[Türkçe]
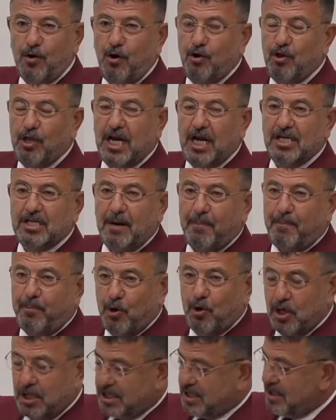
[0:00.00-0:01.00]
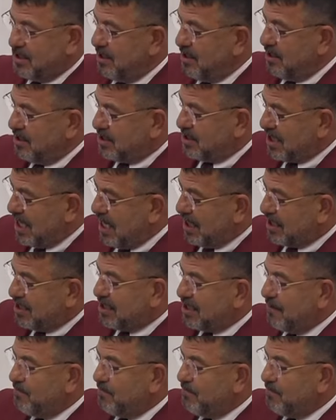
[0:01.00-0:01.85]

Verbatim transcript: onlarca polis sıraya